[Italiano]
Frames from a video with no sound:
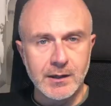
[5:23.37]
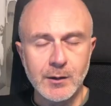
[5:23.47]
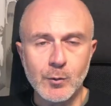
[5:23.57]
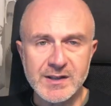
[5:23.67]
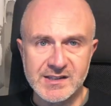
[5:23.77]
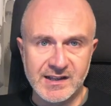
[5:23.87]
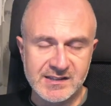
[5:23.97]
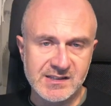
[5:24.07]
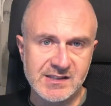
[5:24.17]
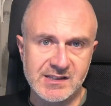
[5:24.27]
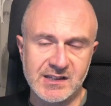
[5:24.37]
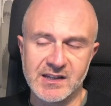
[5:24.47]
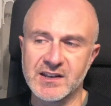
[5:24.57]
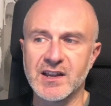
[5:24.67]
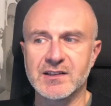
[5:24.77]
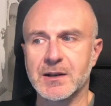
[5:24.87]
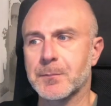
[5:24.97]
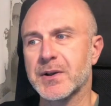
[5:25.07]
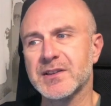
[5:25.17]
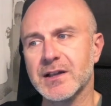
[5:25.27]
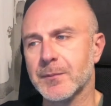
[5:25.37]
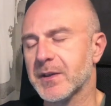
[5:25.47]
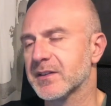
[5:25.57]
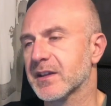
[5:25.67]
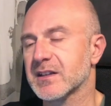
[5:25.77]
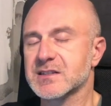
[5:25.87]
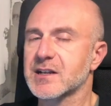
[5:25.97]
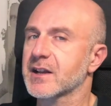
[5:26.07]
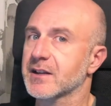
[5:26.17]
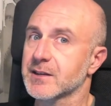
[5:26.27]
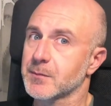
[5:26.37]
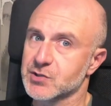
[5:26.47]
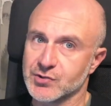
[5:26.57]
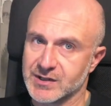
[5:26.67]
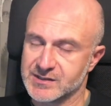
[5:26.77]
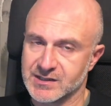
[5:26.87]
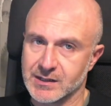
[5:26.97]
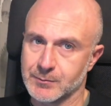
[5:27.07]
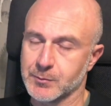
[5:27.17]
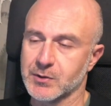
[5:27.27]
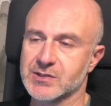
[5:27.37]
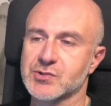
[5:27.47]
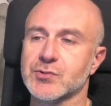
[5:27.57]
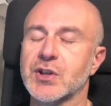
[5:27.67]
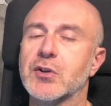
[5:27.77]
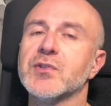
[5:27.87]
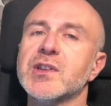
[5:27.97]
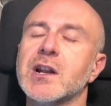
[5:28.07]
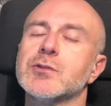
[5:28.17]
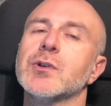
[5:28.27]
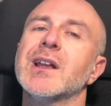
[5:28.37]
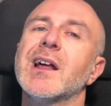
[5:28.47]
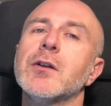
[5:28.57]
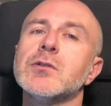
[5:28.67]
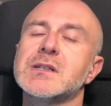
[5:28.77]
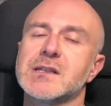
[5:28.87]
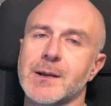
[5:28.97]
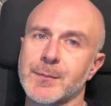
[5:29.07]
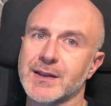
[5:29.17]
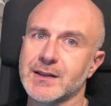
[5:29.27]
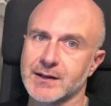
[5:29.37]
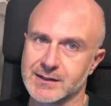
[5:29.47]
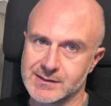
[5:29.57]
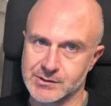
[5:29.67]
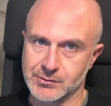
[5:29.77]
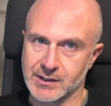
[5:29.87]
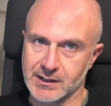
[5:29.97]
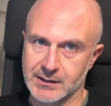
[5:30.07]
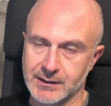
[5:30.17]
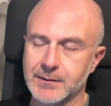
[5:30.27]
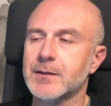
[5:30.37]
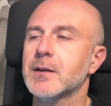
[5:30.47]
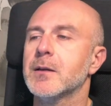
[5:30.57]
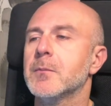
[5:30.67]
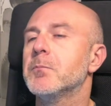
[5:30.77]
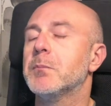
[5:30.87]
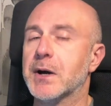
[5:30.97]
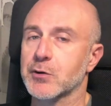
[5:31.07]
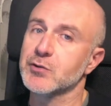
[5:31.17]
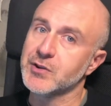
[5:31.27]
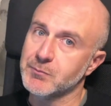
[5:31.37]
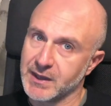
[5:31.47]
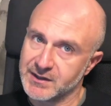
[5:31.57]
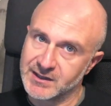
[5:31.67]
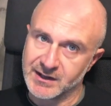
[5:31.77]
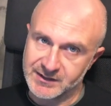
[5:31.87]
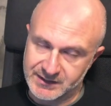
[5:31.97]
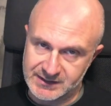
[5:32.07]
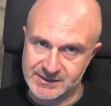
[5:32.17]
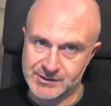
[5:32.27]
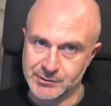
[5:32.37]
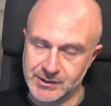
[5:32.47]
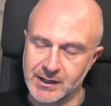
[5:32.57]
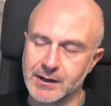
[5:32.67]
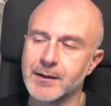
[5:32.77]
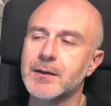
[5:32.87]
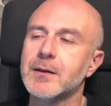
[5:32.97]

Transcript: In queste casistiche rientra praticamente la stragrande maggioranza della popolazione, considerato che la nostra media nazionale, parlo di media nazionale,